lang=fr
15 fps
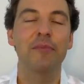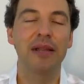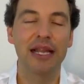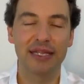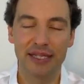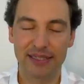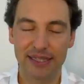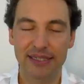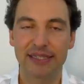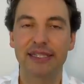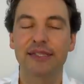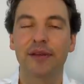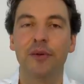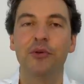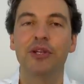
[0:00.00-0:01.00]
Mais là, dans ce cas-ci,
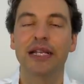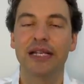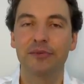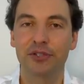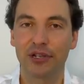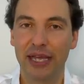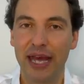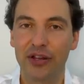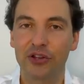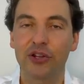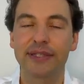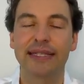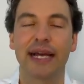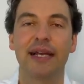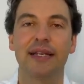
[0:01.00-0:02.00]
c'est vraiment une éclipse solaire
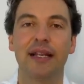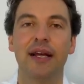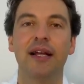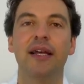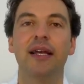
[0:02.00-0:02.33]
totale.